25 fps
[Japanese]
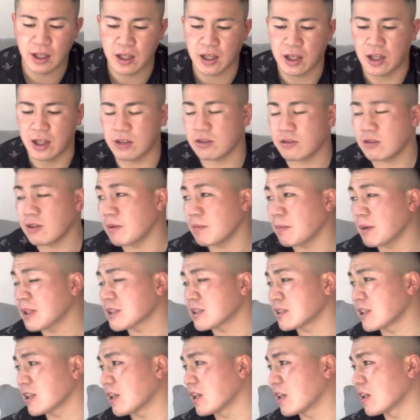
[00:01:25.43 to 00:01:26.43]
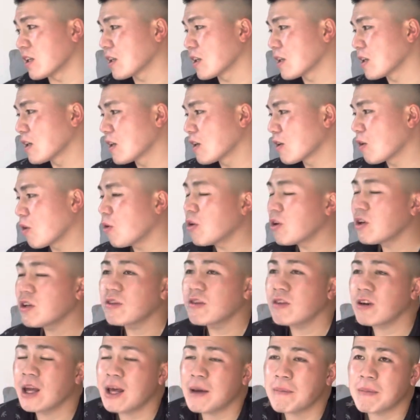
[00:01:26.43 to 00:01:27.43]
えっとね、まずね、これ
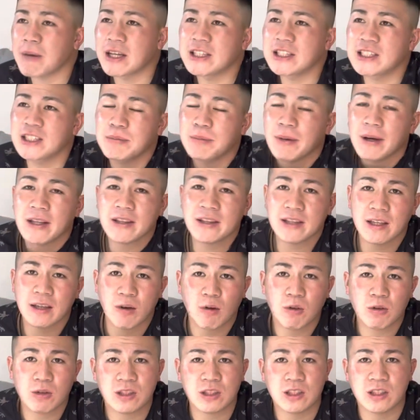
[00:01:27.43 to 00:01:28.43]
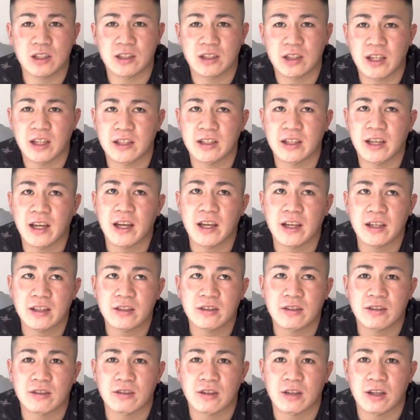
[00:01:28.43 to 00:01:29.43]
のね、まあ、一番ね、大きいね、原
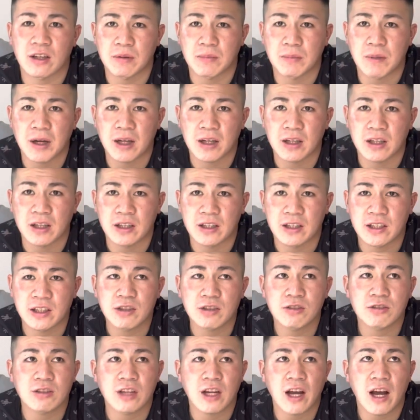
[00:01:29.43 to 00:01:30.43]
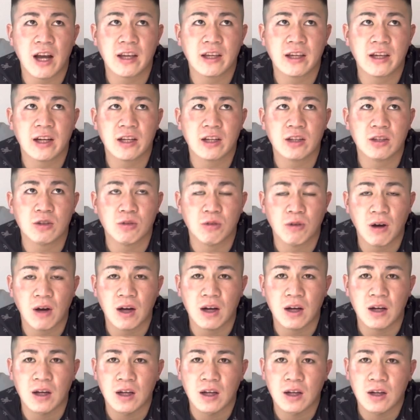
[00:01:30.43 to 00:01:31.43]
因っていうかね、まあね、理由に挙げられるの
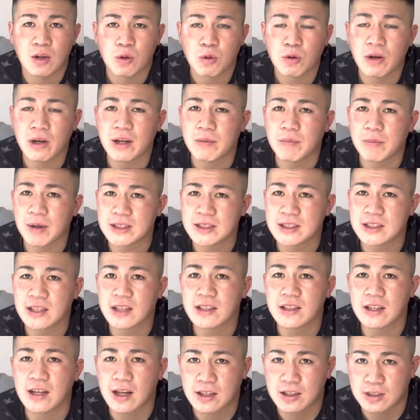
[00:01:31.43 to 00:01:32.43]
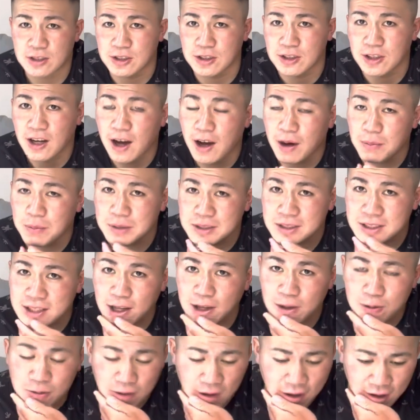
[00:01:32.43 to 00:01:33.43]
は、これね、間違いなく、羽生さ
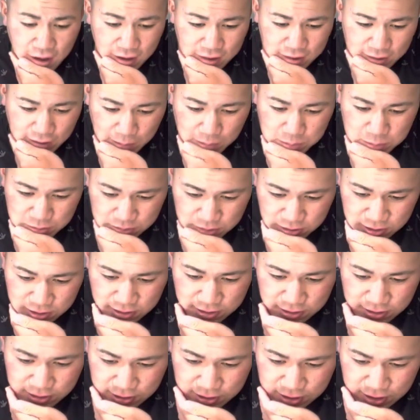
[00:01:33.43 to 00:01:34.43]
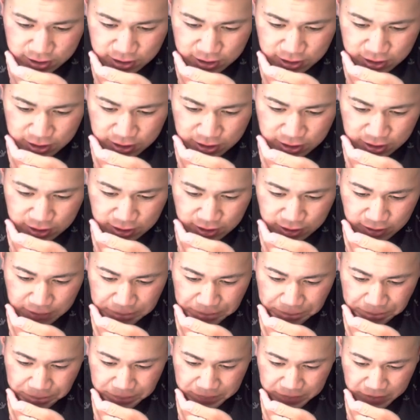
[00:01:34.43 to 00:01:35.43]
んは多分、
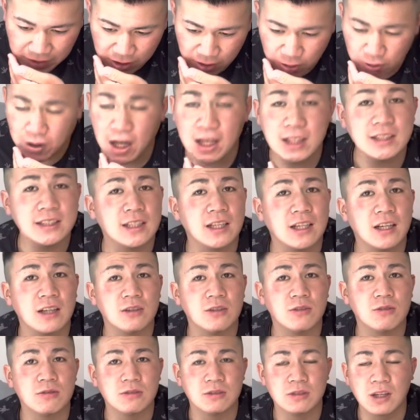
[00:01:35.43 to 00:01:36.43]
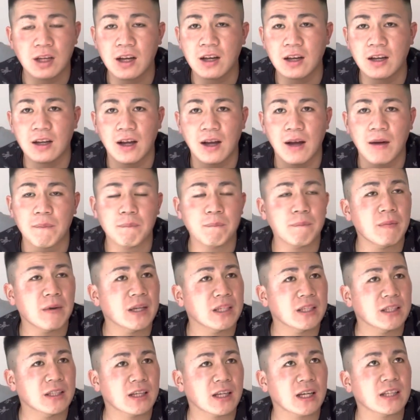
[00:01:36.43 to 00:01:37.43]
あの、カイジ監督があんま
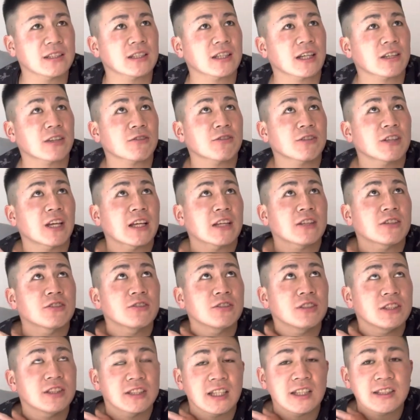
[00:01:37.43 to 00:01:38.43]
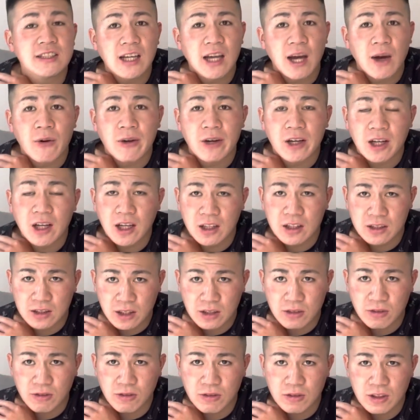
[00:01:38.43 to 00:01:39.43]
り、カ社監督野球に全然合わなかったと。
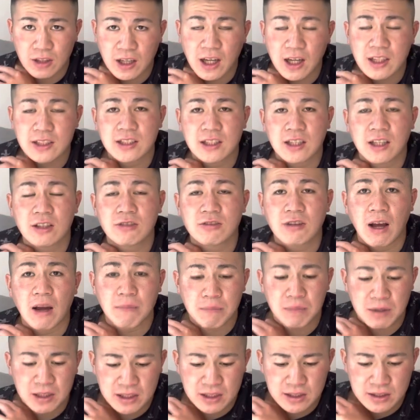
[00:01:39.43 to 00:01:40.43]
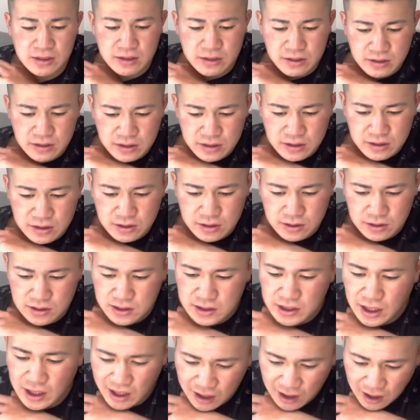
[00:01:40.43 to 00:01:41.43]
だからカ社監督があんまり好
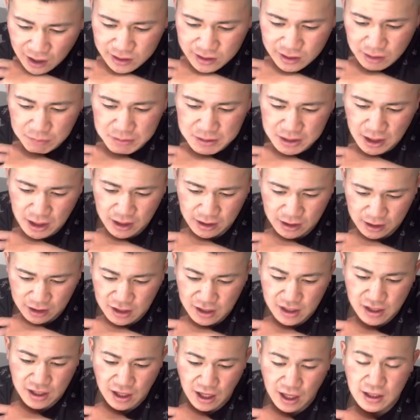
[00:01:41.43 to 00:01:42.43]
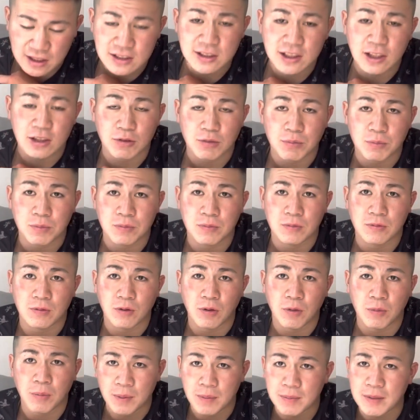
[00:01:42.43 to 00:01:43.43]
きじゃなかったみたいなね、感じだと
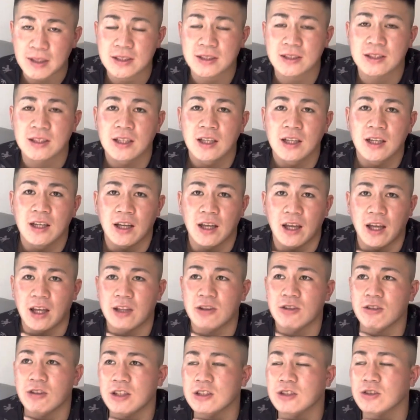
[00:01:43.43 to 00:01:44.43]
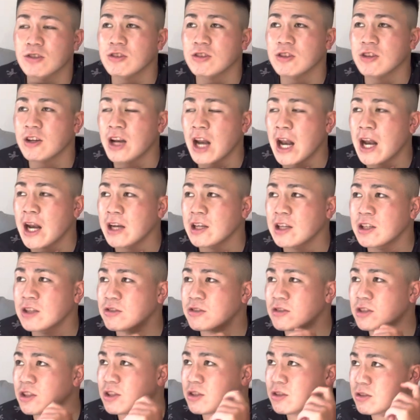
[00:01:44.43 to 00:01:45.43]
思います。えっとね、それね、理
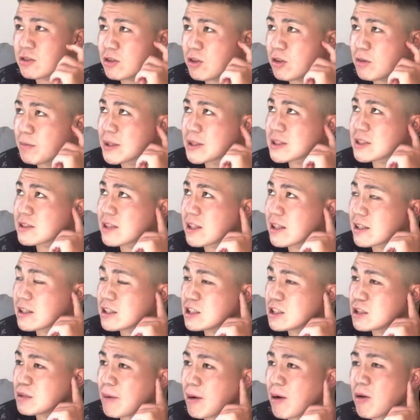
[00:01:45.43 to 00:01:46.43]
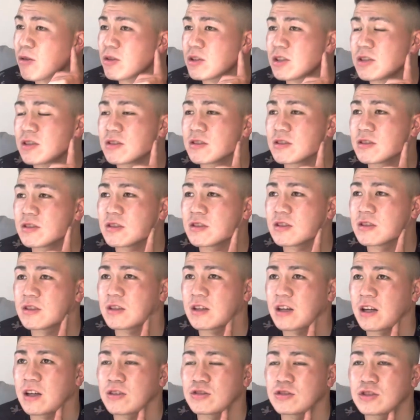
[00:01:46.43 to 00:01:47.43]
由で言うと、まずね、一番大きく、
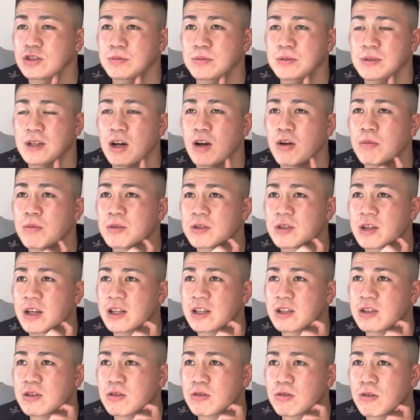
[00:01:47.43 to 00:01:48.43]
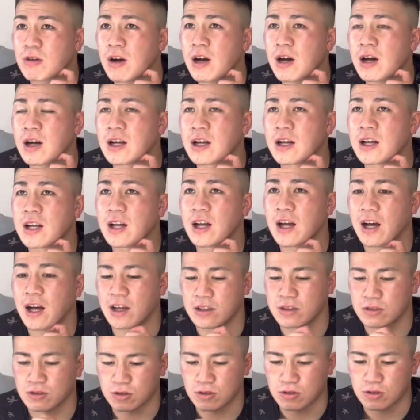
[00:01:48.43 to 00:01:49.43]
あの、自分が思うのは、一個は、
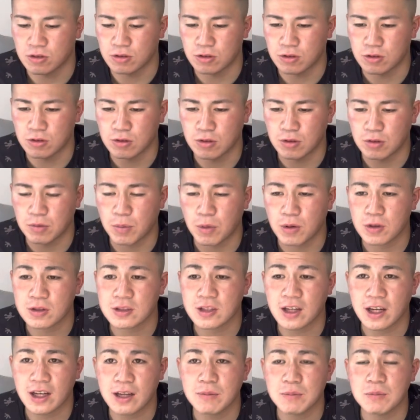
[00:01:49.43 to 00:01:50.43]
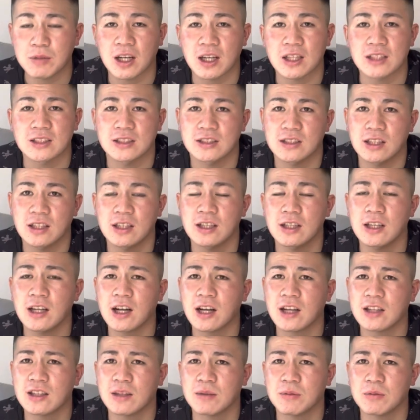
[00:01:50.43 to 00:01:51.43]
あの僕がね昔ね
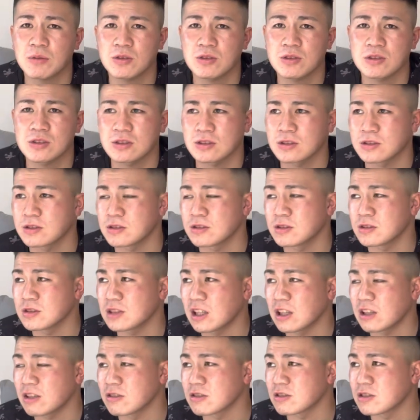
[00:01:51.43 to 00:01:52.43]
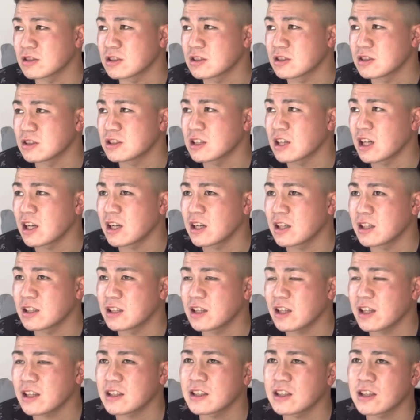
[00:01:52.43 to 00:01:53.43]
平方ボーイズあのツイッター
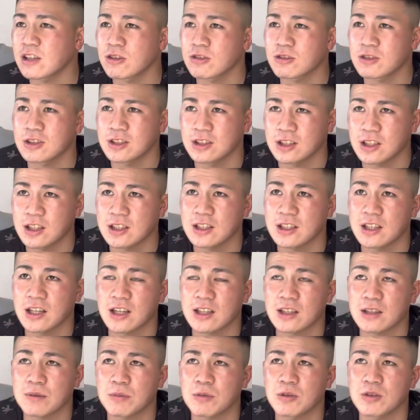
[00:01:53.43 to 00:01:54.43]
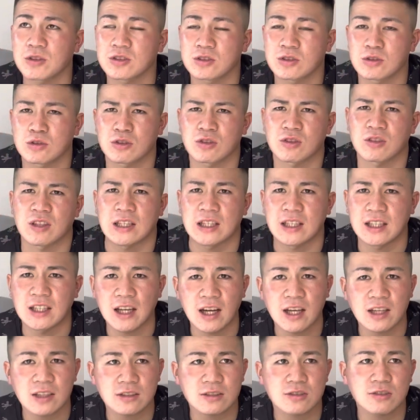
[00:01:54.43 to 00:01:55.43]
やってた時にね平方ボーイズをちょっと批
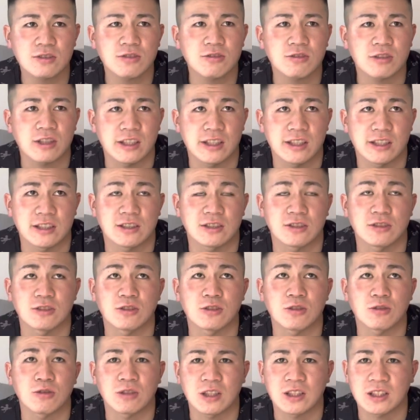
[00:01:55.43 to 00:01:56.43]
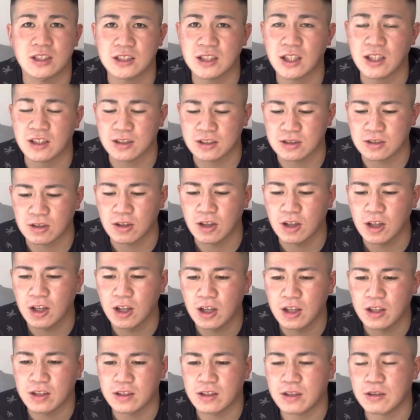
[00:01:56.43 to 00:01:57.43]
判するようなねツイートをねしたんですよ
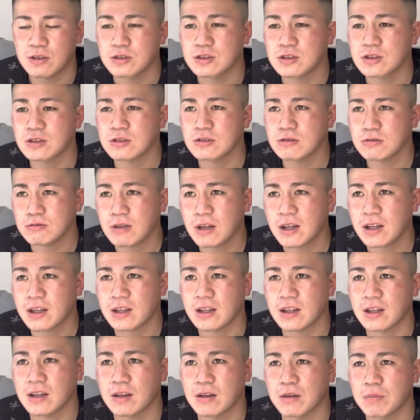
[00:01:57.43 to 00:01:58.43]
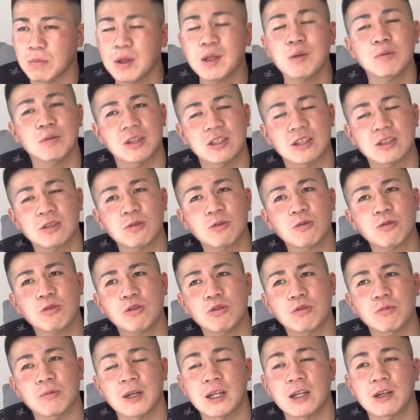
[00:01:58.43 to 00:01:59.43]
で普通はまあでもね、その
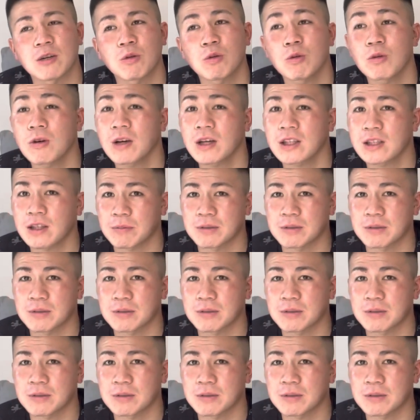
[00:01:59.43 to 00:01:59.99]
頃まあフォロワー多